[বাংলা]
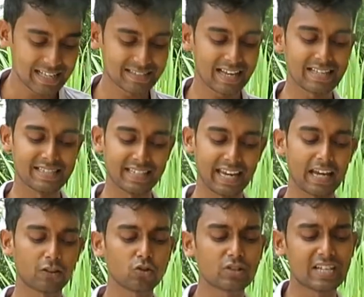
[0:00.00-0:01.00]
গাছটা
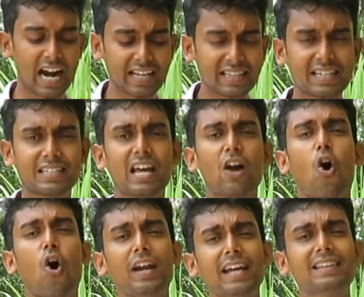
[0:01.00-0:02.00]
যেহেতু চারিদিকটায়
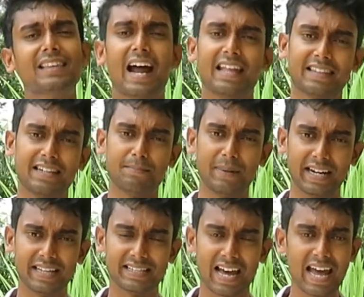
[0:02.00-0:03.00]
অনেক তাড়াতাড়ি
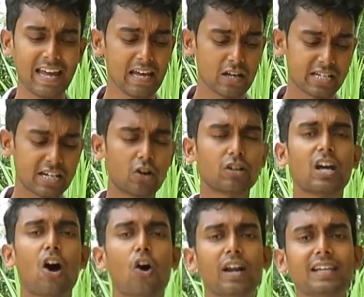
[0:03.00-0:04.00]
বেড়ে যায়
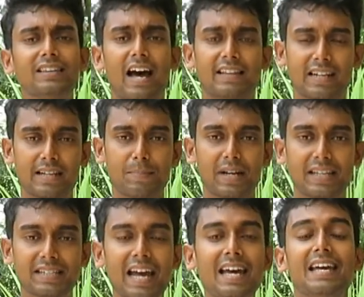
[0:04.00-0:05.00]
শিকড়টা অনেক তাড়াতাড়ি
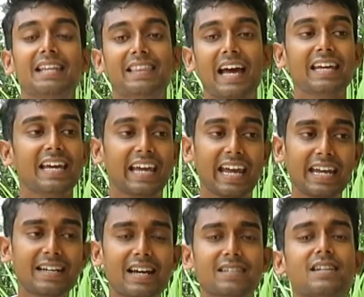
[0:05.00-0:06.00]
বেড়ে যায় তাই
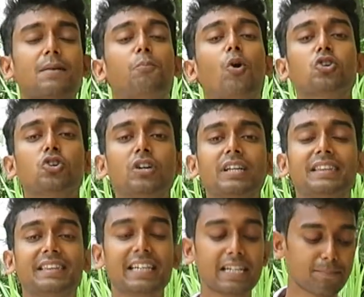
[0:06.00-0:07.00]
এই গাছটা বছরে
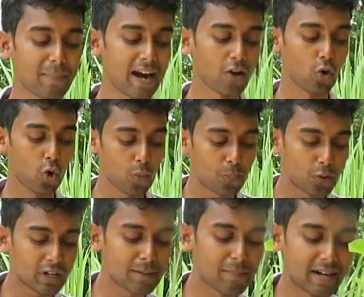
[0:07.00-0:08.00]
তিনবার
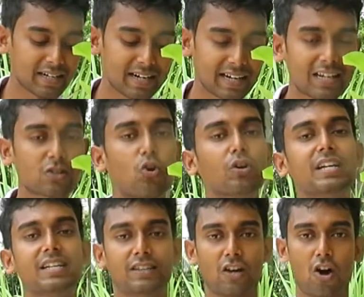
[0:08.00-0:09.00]
ওপরের মাটিটাকে
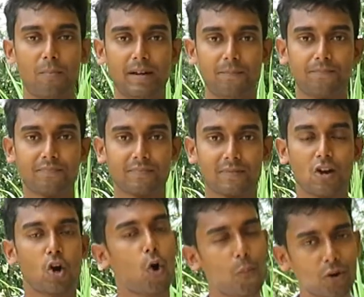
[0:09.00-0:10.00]
সরিয়ে নিতে হবে
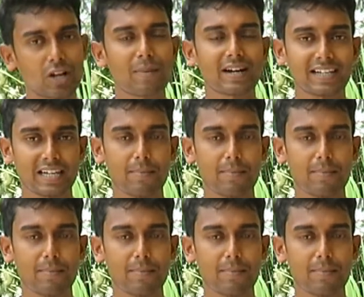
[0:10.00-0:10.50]
ওপরের মাটি